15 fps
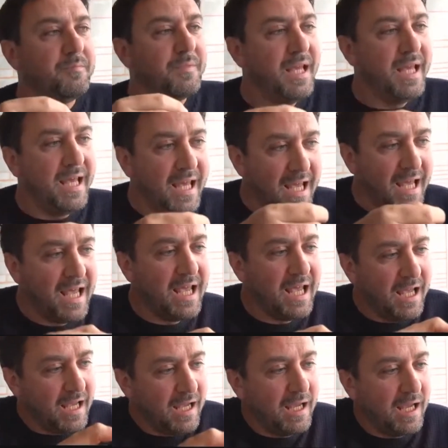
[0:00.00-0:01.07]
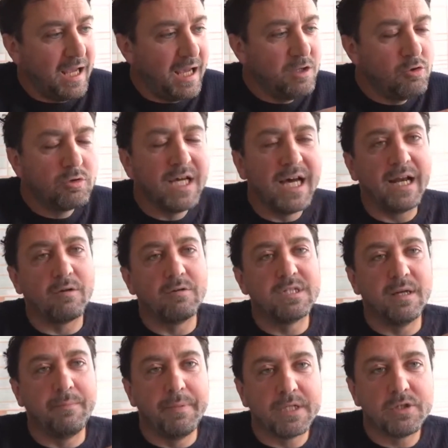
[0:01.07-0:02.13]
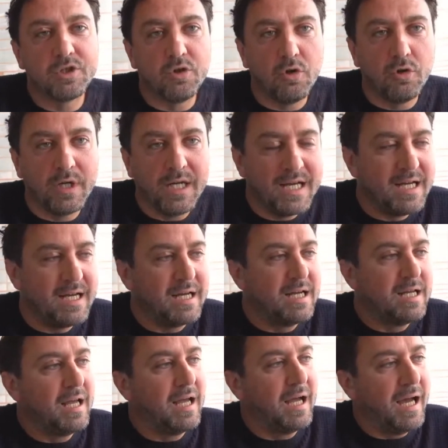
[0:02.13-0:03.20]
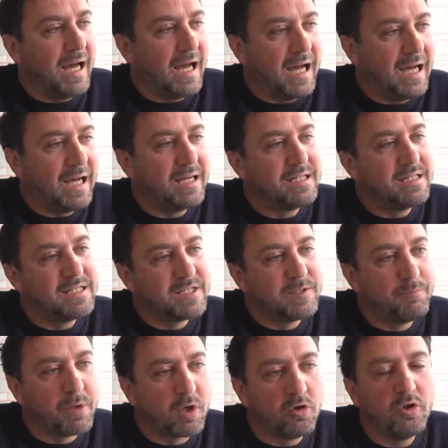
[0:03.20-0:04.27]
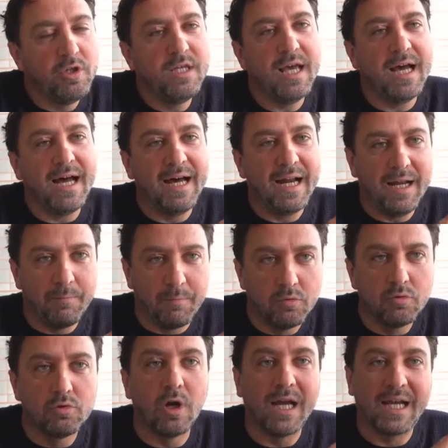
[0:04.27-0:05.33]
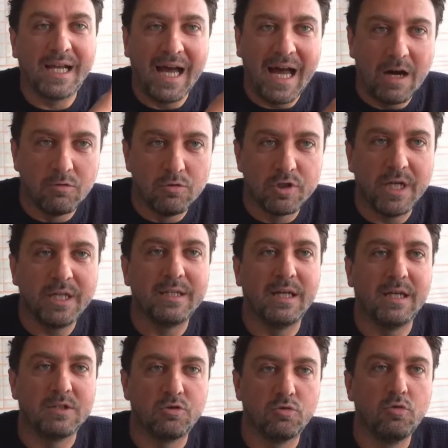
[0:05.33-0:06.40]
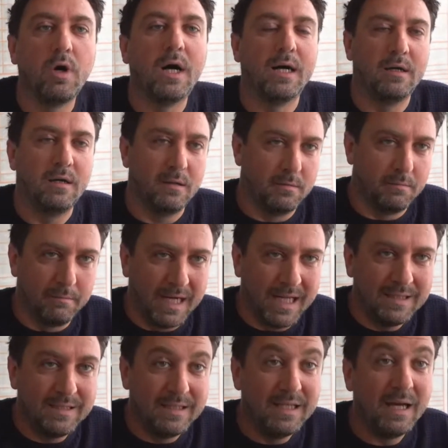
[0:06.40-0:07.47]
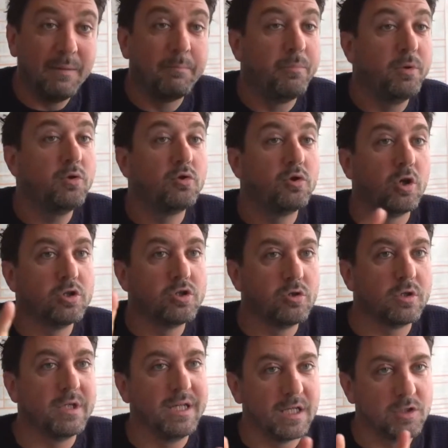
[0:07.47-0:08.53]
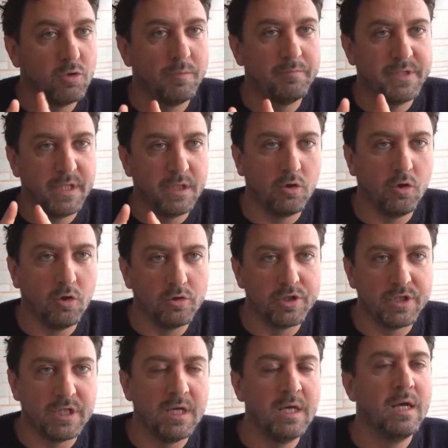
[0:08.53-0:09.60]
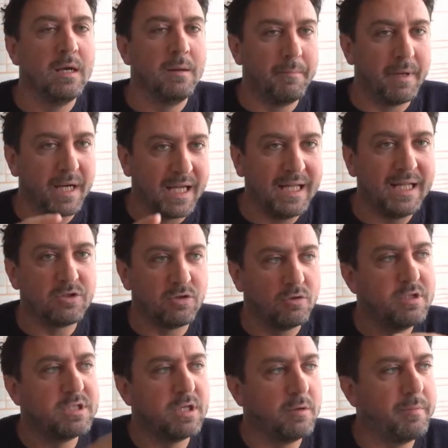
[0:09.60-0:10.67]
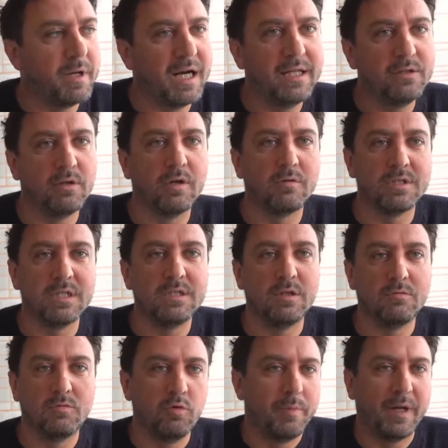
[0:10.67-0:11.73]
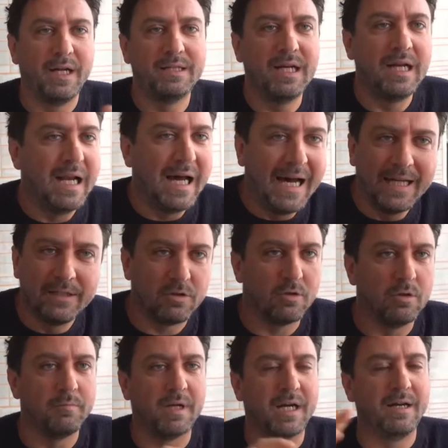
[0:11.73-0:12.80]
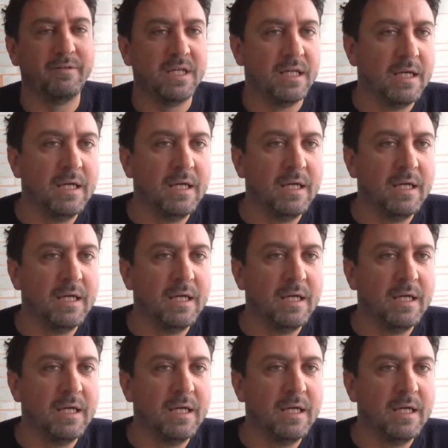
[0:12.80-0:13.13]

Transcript: e, e, e aiutare questa persona a sbrogliare appunto la causa della sua malattia piuttosto che della sua psicosi. Perché adesso noi stiamo parlando di queste, situazioni, tu parlavi del ladro, parlavi,